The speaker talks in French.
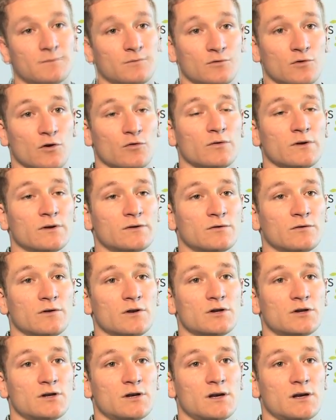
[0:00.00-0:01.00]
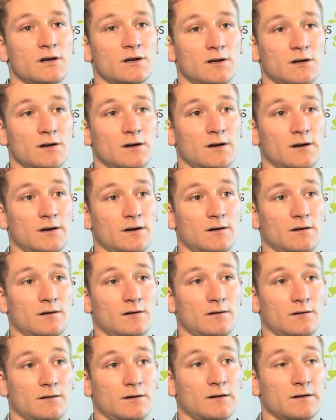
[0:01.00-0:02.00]
Aujourd'hui, ce déchet,
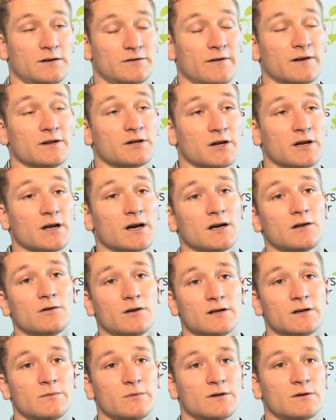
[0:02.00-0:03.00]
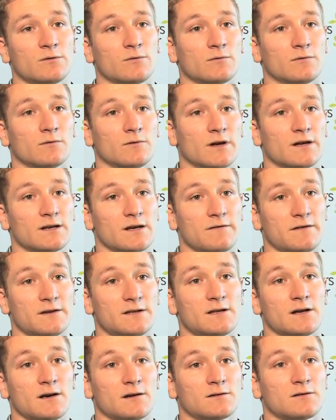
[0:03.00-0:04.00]
il, va générer des émissions de gaz à effet
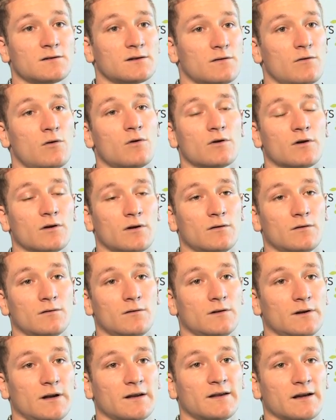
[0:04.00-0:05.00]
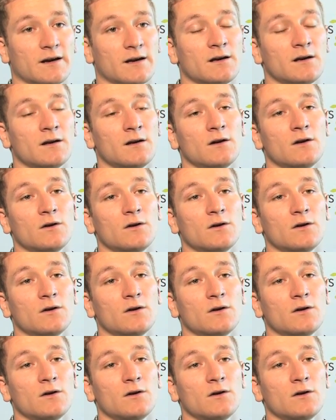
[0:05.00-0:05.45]
de serre sans avoir aucun intérêt.